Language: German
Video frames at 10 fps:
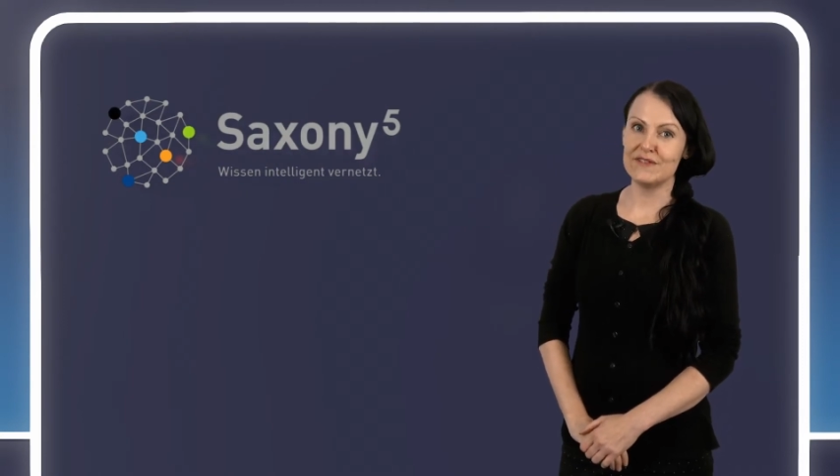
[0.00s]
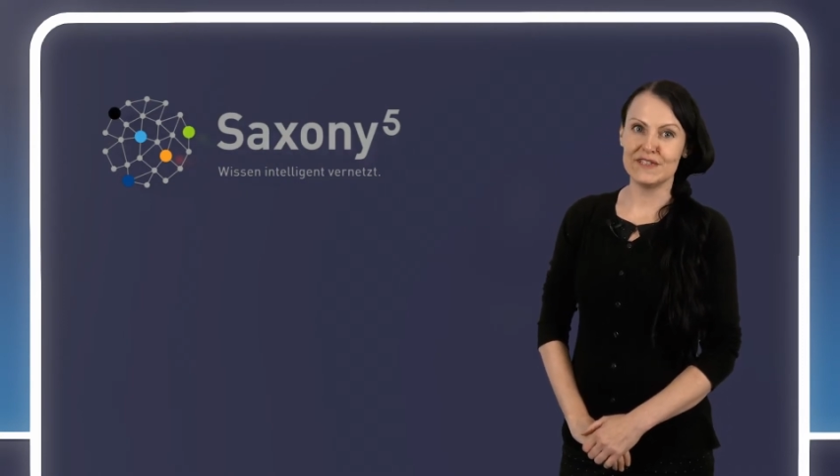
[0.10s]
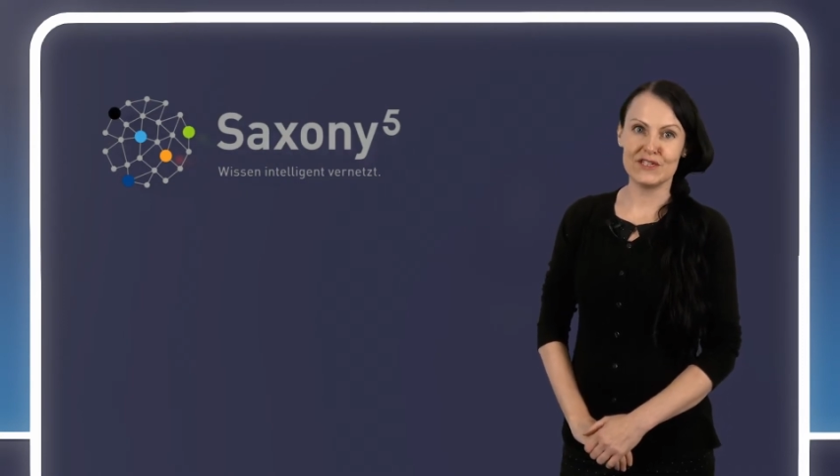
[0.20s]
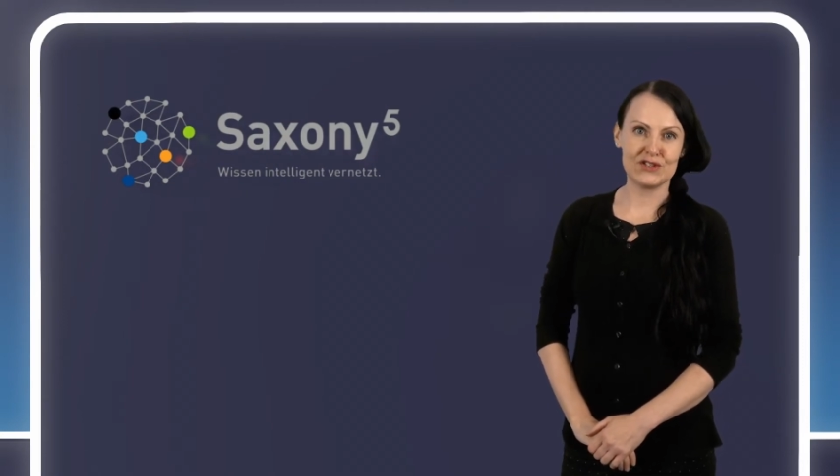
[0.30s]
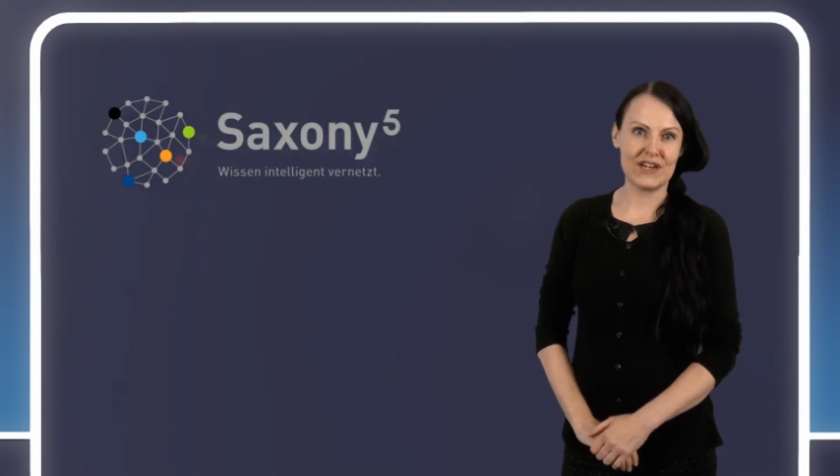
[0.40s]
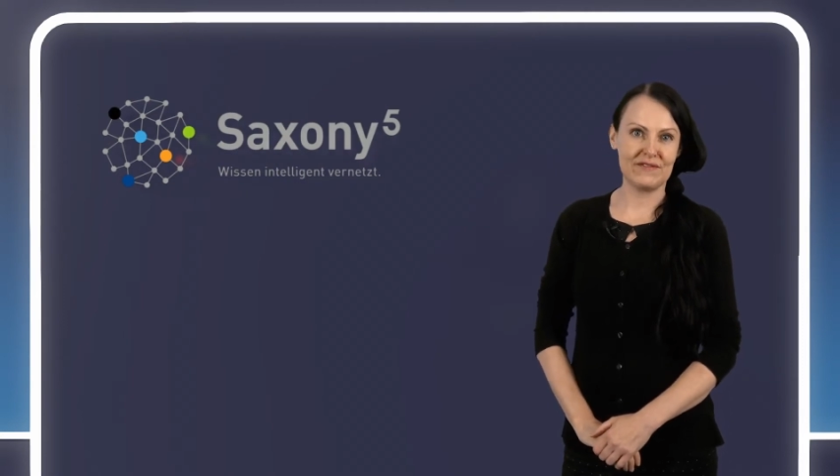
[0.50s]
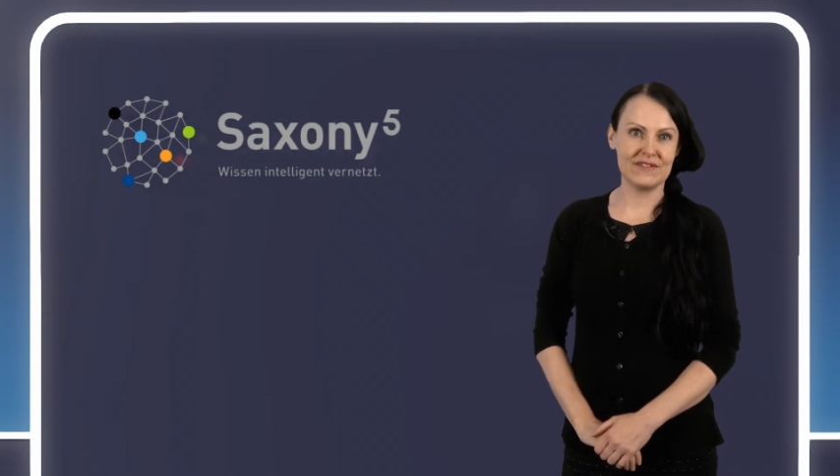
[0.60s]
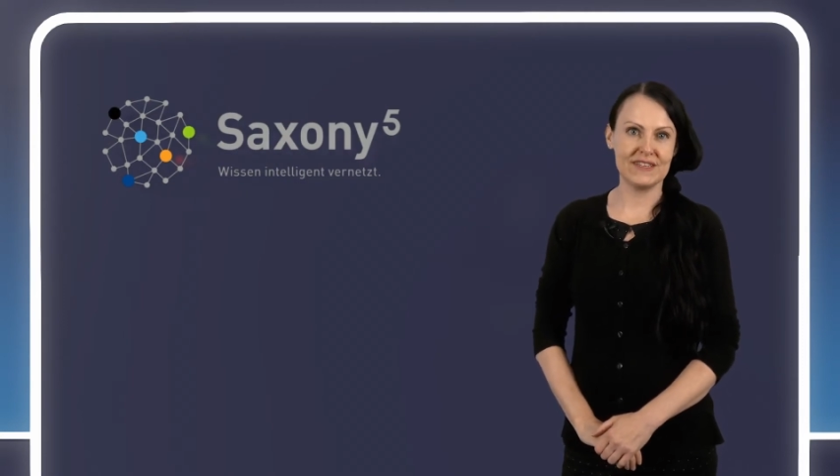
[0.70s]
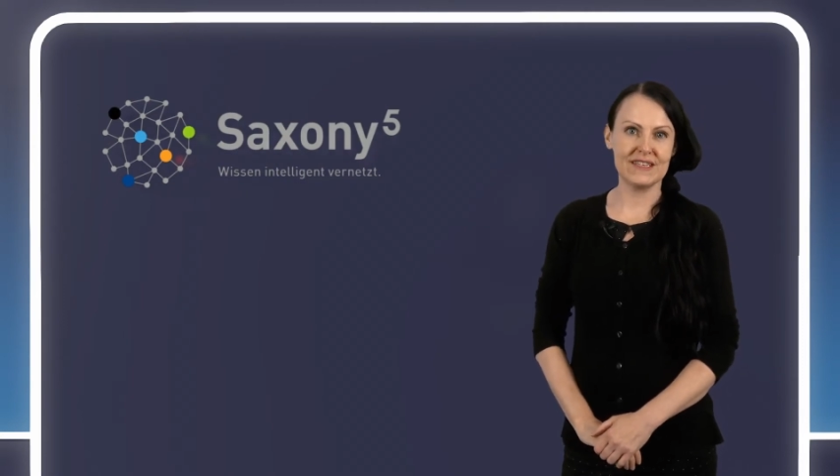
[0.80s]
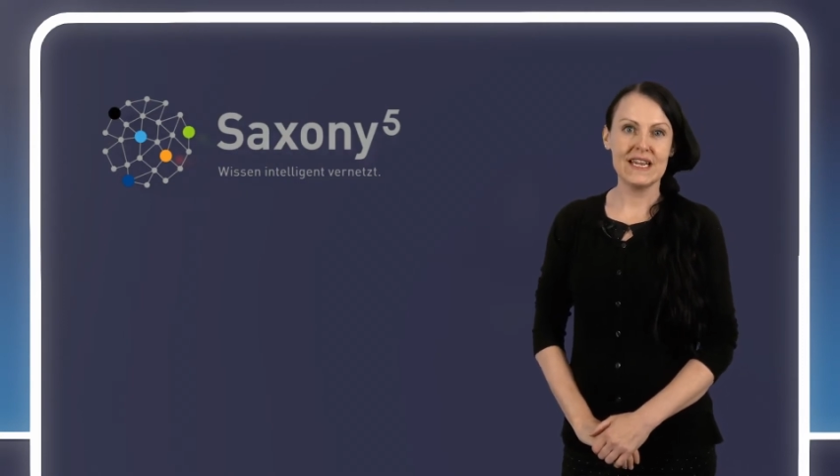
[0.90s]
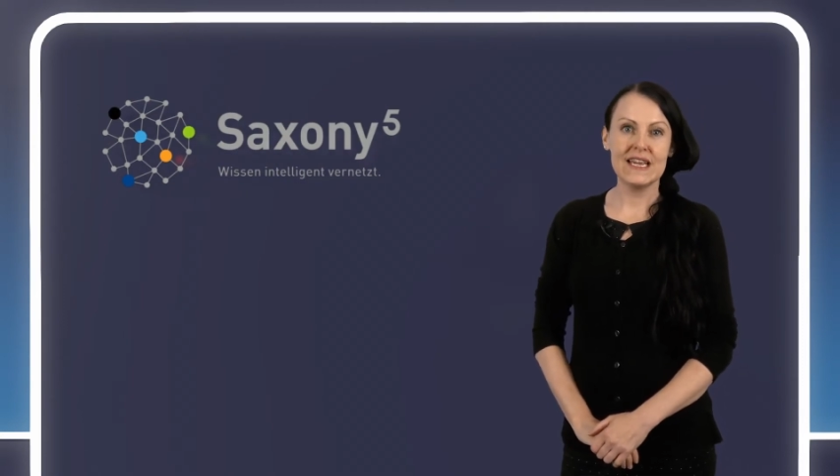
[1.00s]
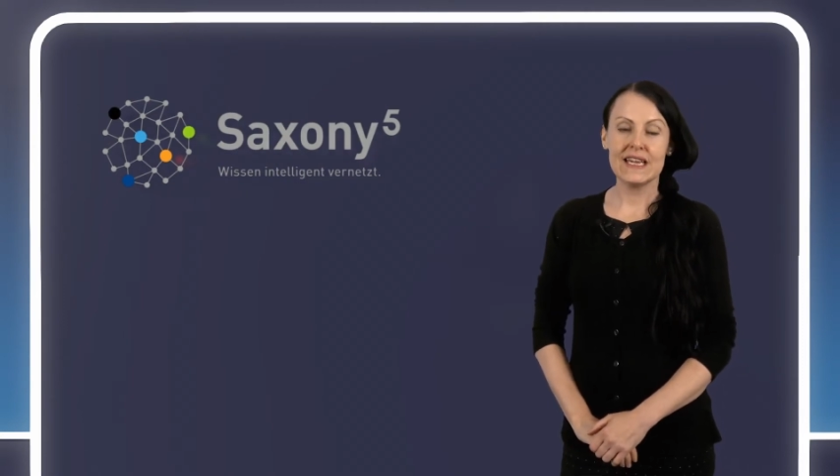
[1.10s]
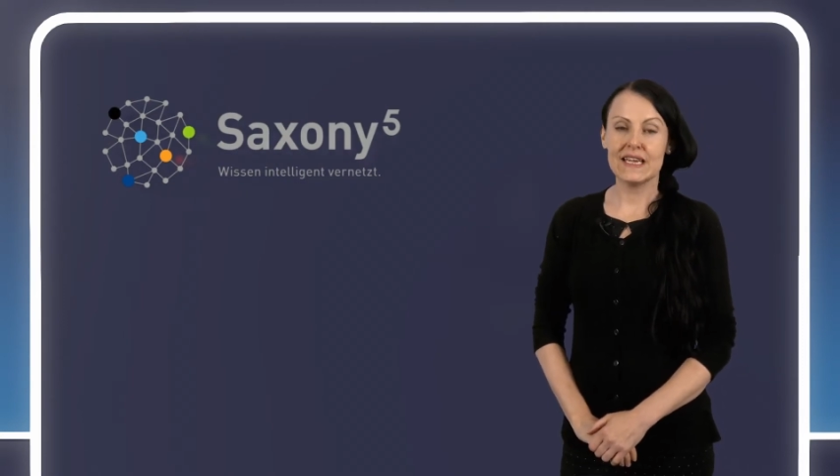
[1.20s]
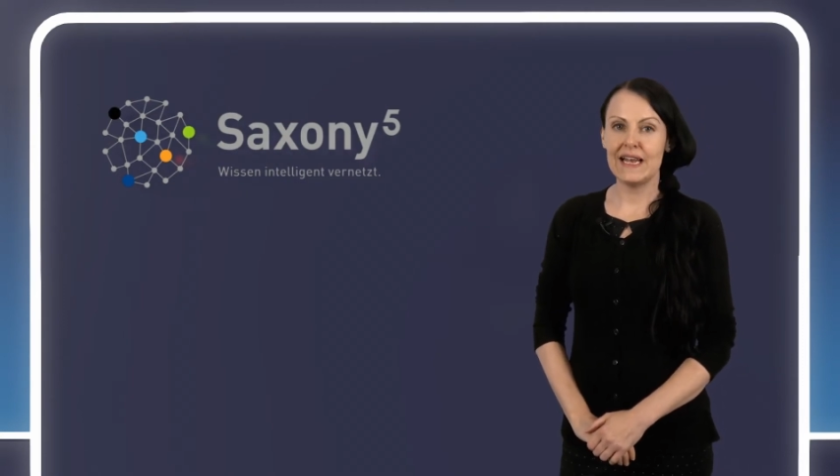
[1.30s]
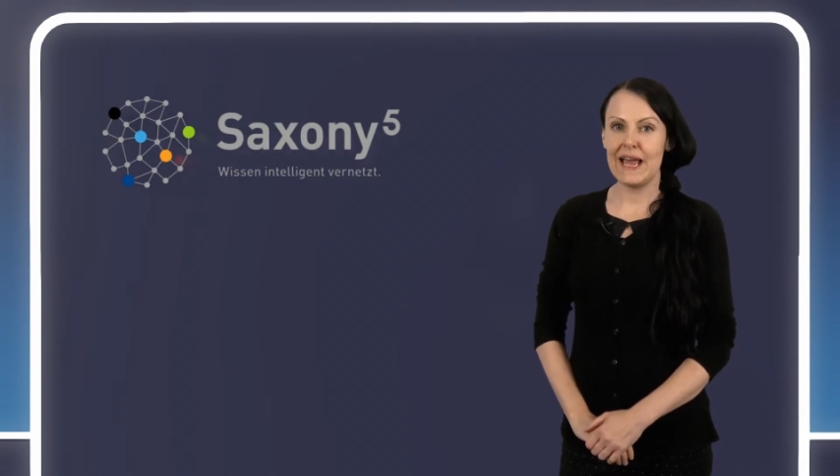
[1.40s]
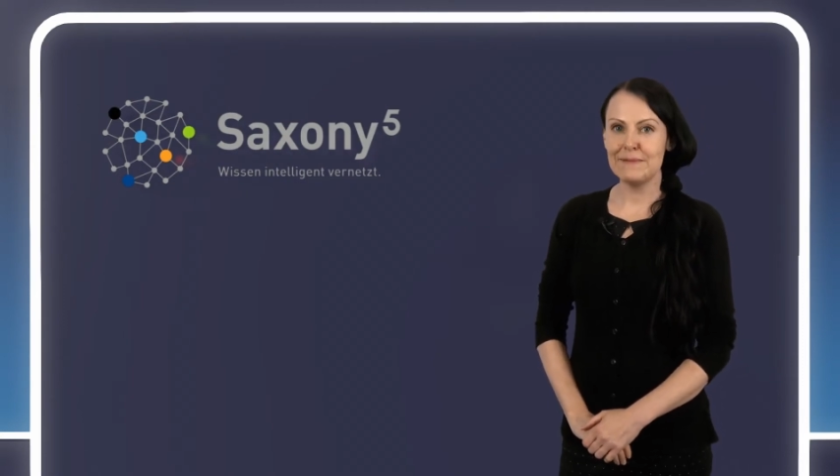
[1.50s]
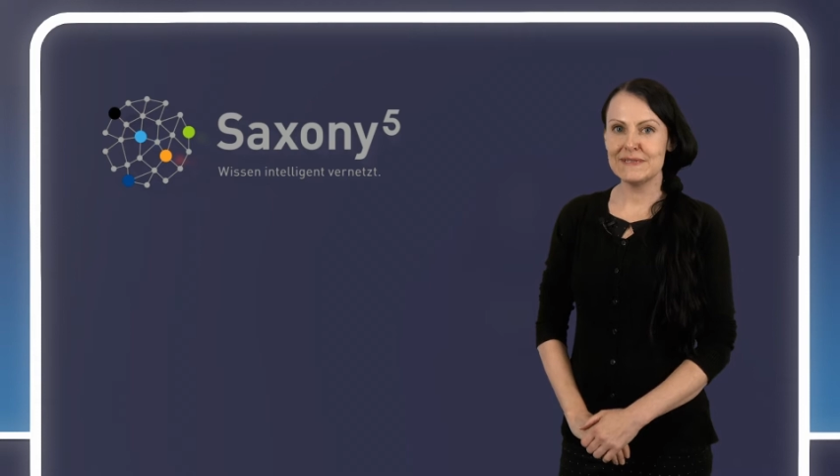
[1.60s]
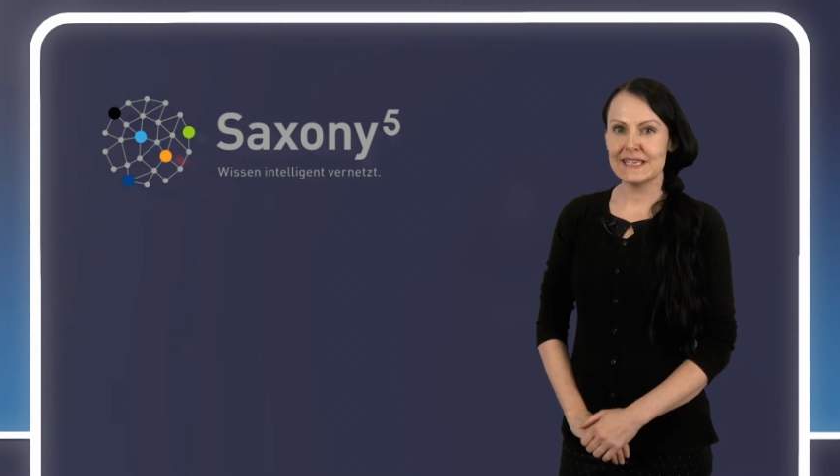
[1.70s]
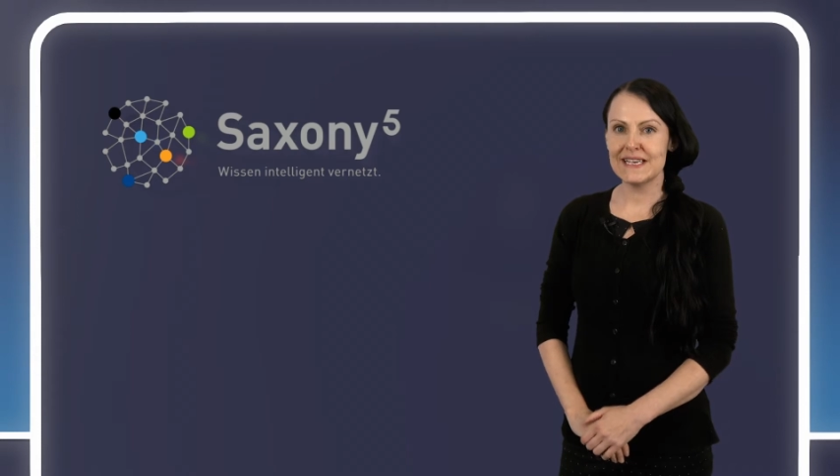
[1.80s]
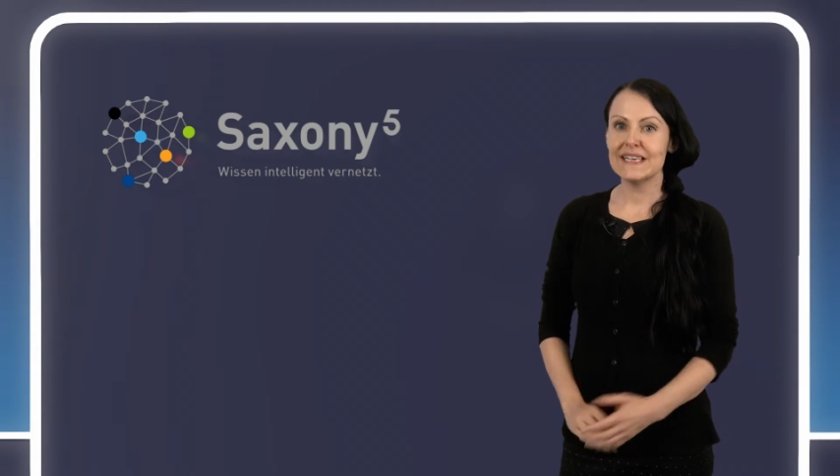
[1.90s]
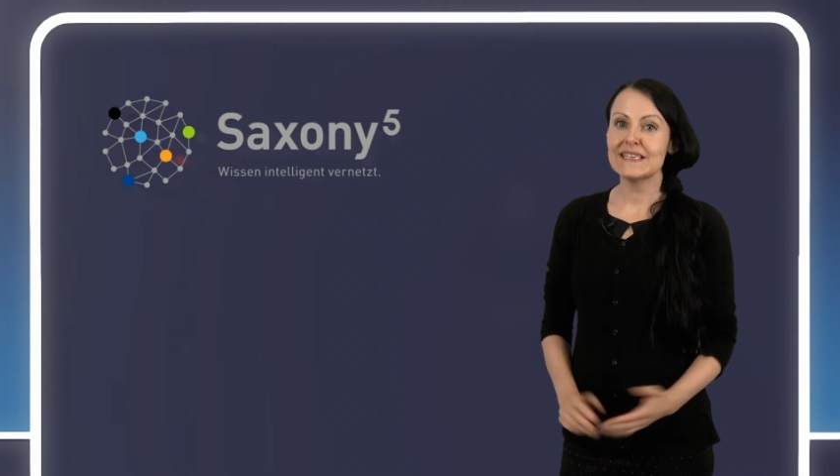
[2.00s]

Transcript: Wissenschaften in Leipzig,